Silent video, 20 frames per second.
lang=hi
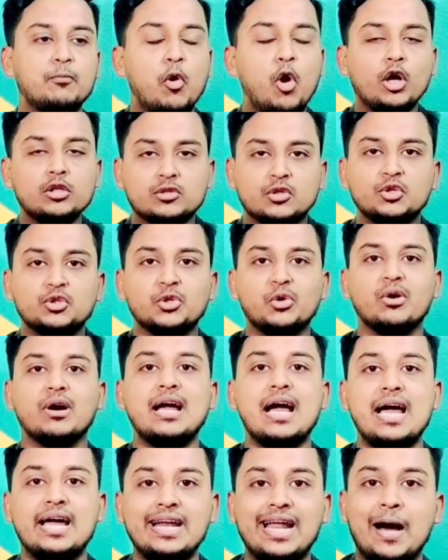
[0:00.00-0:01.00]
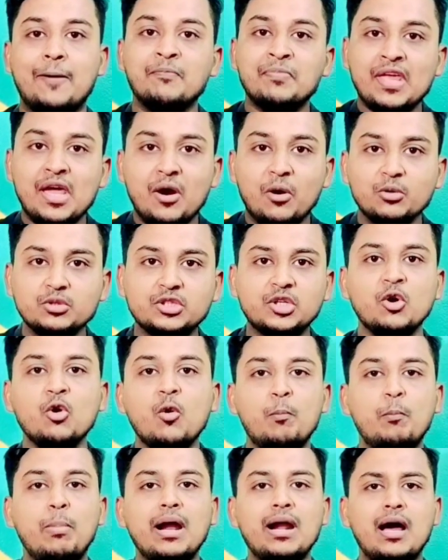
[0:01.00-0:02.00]
बहुत कुछ हो गया है ना उसके
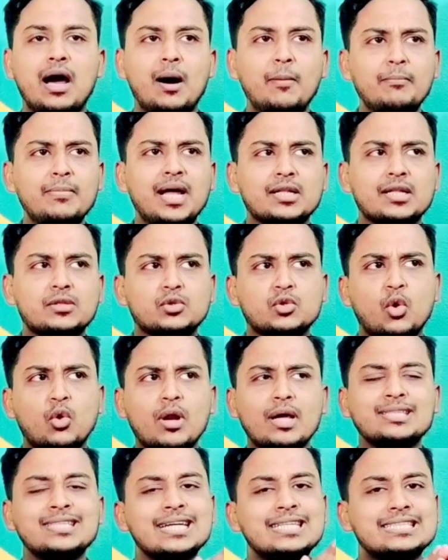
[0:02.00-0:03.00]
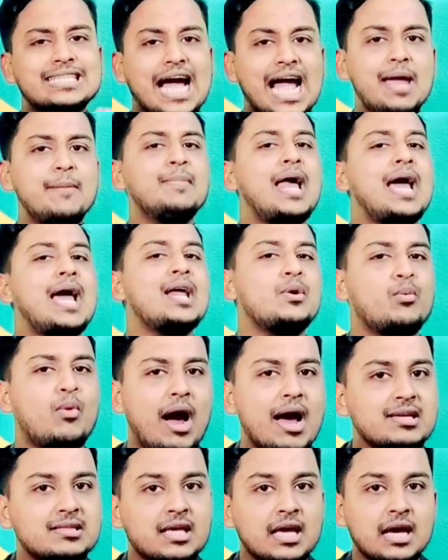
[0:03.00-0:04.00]
ऊपर हम ना थोड़ा सा टाइम लाइन
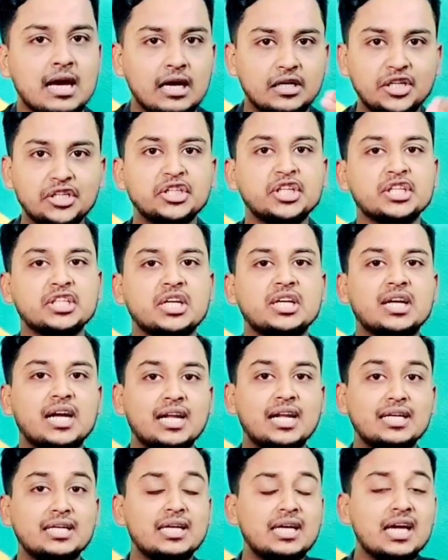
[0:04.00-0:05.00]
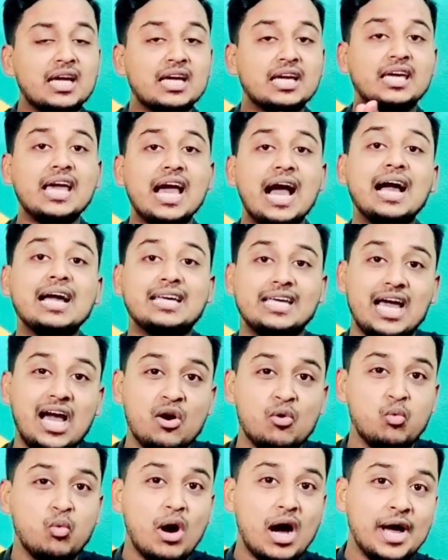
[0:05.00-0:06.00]
वाइज डिस्कशन करेंगे कि क्या क्या
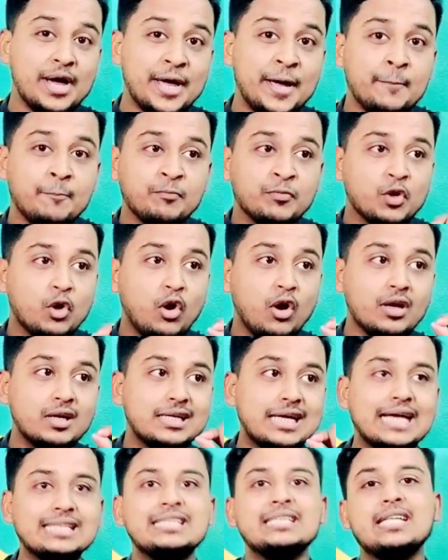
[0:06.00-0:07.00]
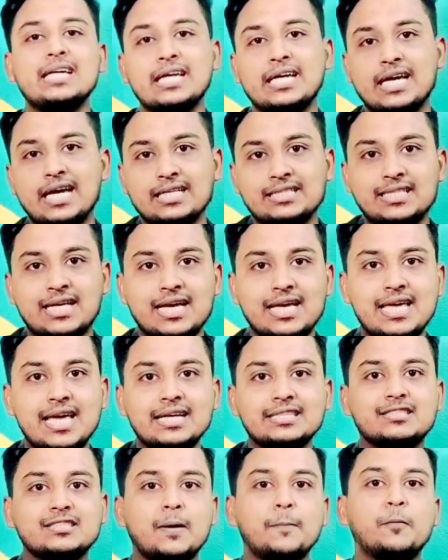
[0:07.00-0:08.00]
हुआ है और कैसे तरीके से
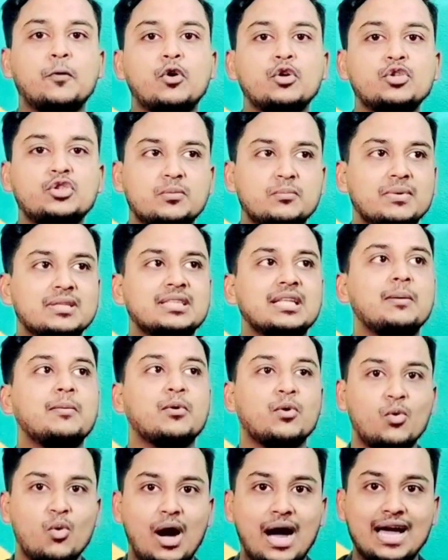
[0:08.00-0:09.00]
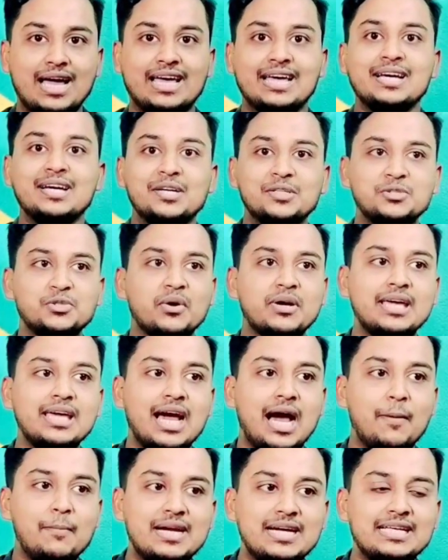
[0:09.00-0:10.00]
ये सब कुछ मतलब हुआ है जो कि
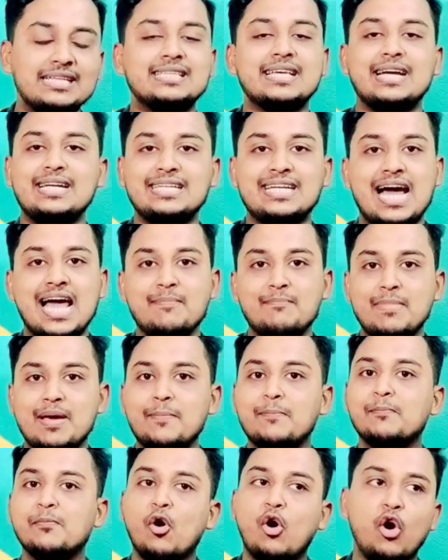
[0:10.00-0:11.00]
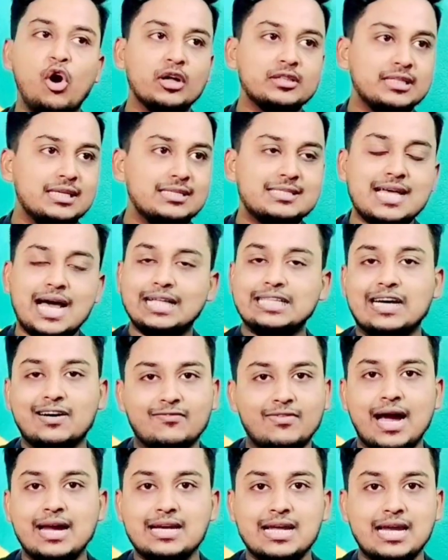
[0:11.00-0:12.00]
अभी रिसेंट टाइम में बहुत ही ज़्यादा
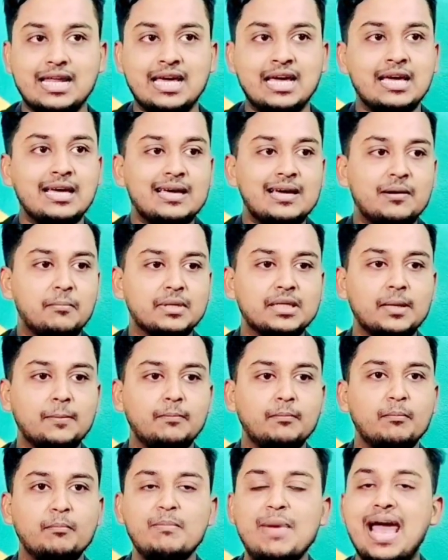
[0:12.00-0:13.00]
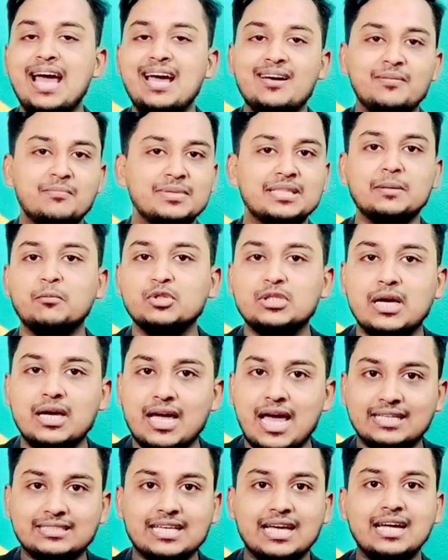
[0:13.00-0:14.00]
वायरल है मतलब मैं मतलब मुझे
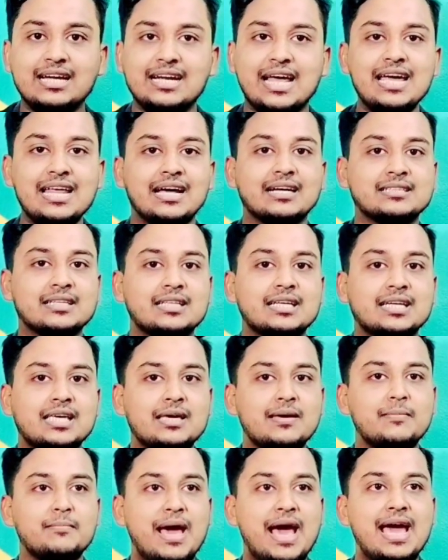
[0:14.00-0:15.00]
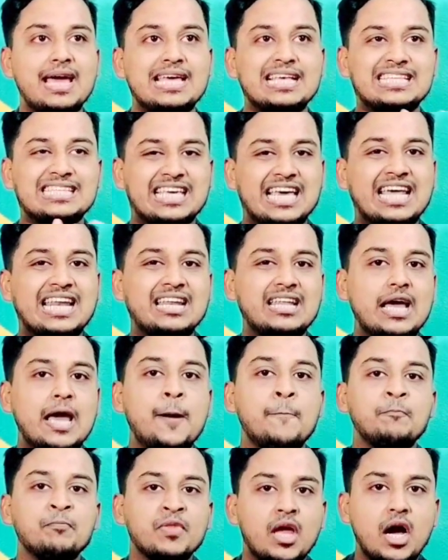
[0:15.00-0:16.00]
ऐसा नहीं लगता था कि मैं इसके
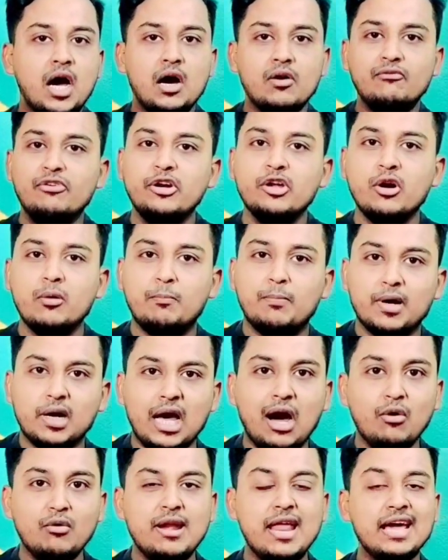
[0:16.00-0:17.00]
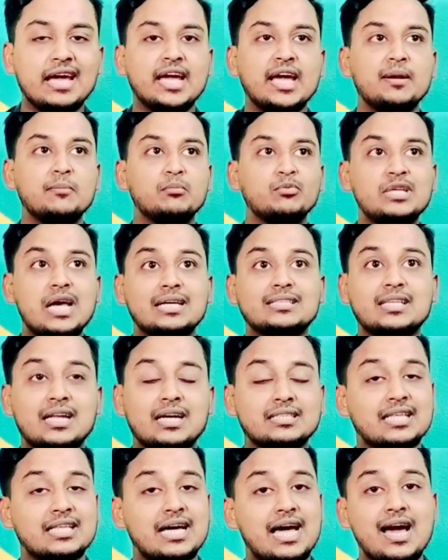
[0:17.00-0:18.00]
लिए वीडियो बनाऊँ लेकिन मुझे ऐसा
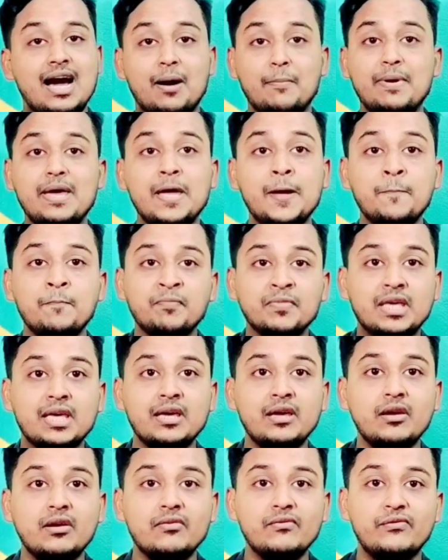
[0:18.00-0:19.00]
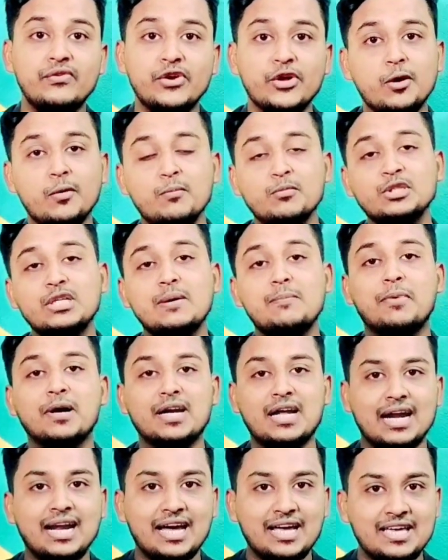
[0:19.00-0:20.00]
लगता है अभी कि वीडियो मुझे
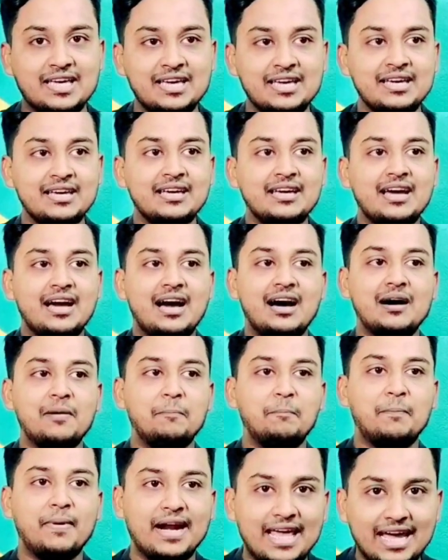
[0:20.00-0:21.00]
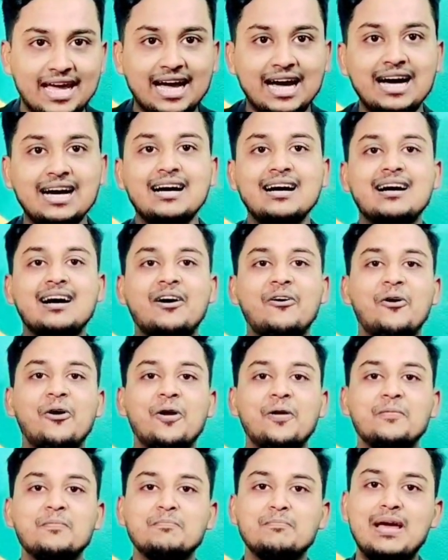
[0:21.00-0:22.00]
बनाना ही पड़ेगा
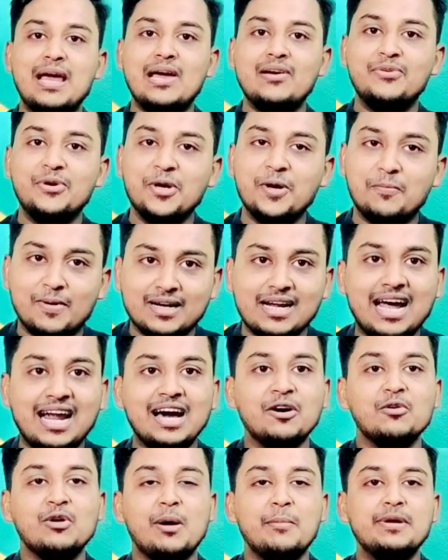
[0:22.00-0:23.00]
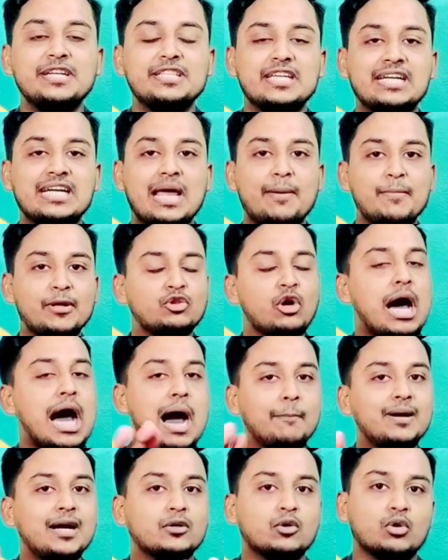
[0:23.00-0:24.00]
और मैं वीडियो बना रहा हूँ अभी रिसेंट टाइम में तो
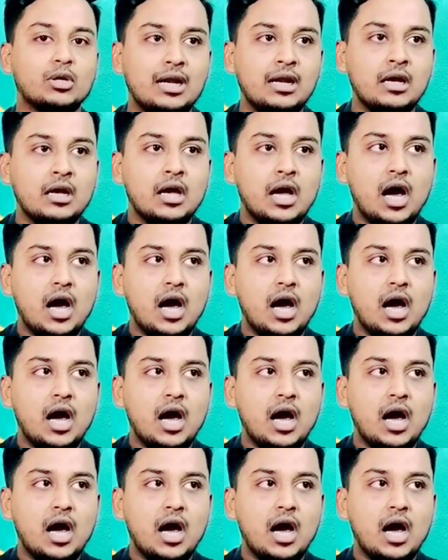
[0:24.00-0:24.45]
आप ना टोटल